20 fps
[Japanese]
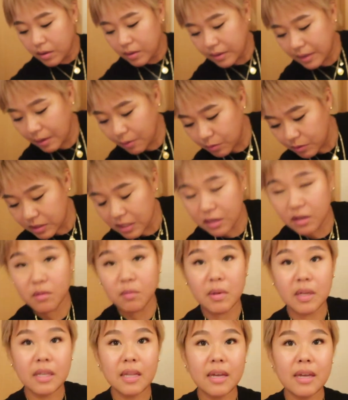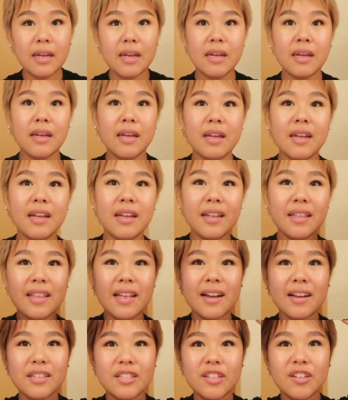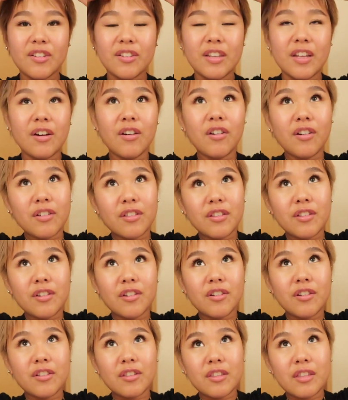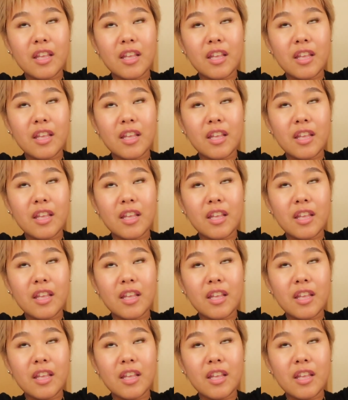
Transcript: ね、お茶の間でなんかその日本の